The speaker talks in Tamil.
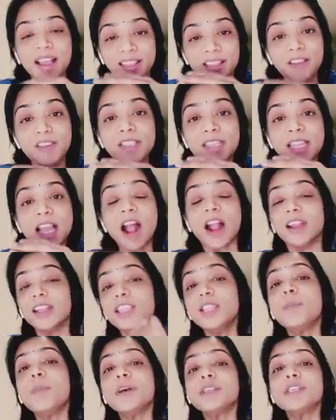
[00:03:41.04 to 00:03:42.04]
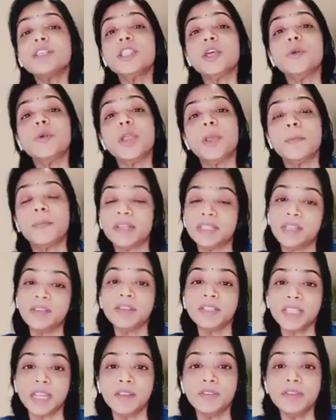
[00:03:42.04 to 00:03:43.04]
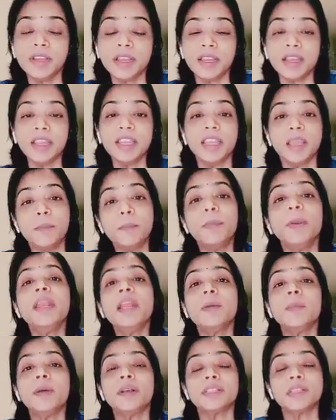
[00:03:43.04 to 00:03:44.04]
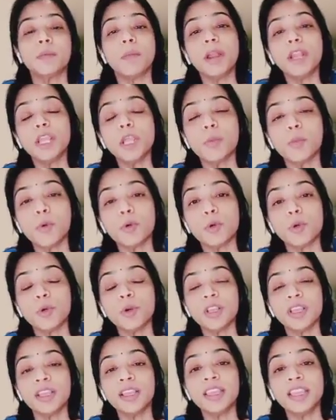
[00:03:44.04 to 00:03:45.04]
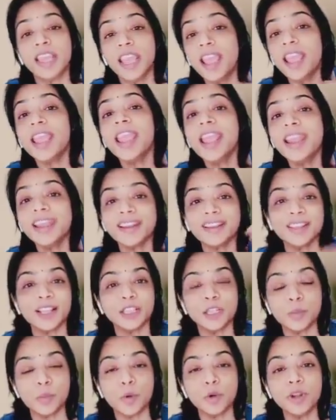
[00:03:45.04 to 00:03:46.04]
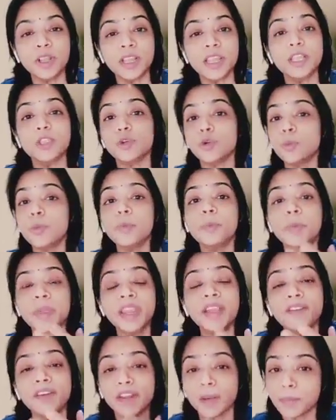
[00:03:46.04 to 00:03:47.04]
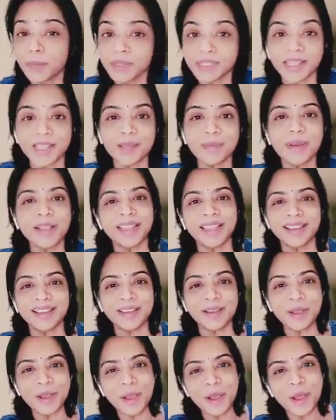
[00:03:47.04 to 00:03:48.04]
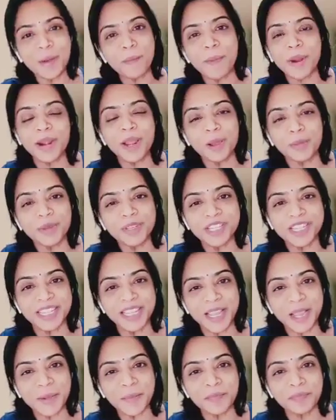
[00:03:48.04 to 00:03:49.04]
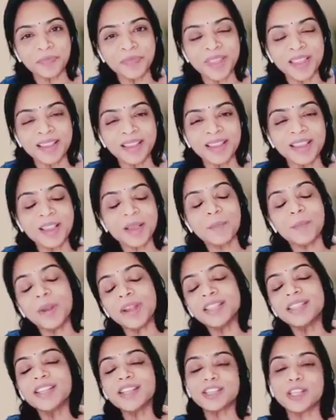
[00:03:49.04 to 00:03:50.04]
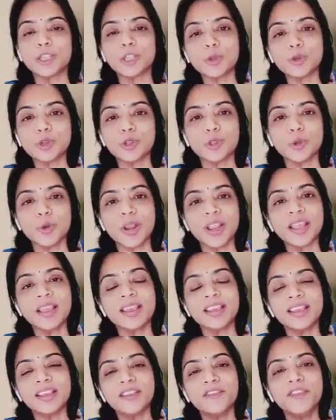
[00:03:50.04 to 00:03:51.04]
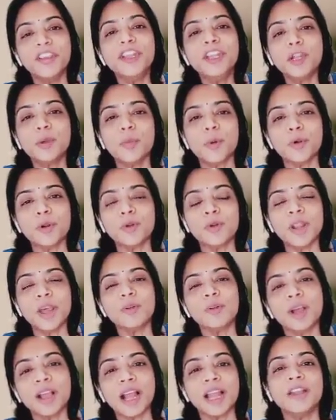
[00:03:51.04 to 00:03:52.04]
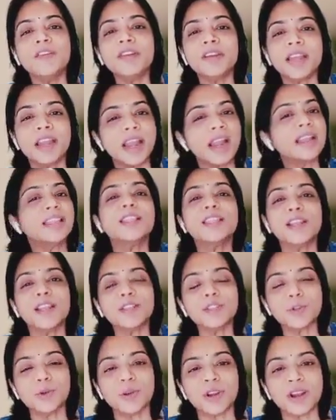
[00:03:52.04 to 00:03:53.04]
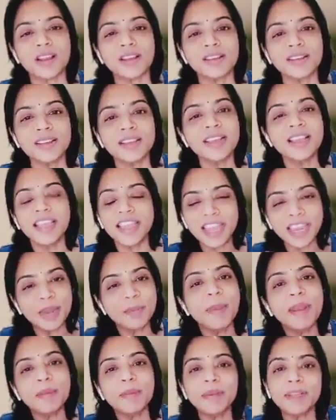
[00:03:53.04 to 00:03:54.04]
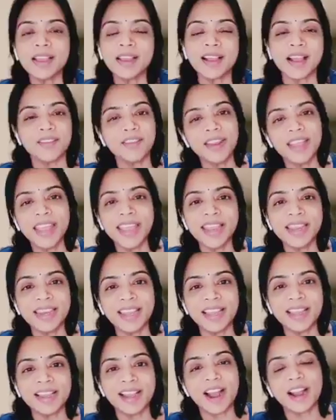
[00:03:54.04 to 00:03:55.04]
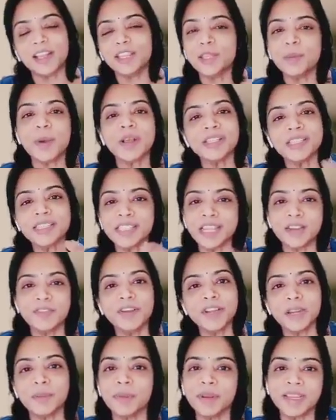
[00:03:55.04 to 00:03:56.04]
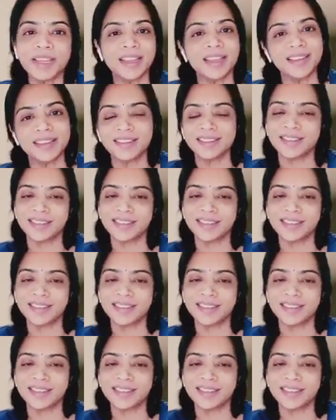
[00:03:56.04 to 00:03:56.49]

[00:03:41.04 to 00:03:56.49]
அதாவது அடுத்த மாதம் தன்னுடைய பிரசவ செலவுக்கு எப்படி நம்ம சமாளிக்க போகிறோன்னு ஏங்கிக்கிட்டு இருந்த அந்த பொண்ணுக்கு இது ரொம்ப பெரிய வரப்பிரசாதமாக அந்த பணம் அமைஞ்சதுங்க மனசில் சந்தோஷத்தோட வீட்டுக்கு போனோன்னு அவங்க கணவர்கிட்ட நடந்ததெல்லாம் சொல்கிறா இனிமேல் நம்மளுக்கு கவலையே இல்லை அடுத்த மாதம் செலவுக்கு நம்மளுக்கு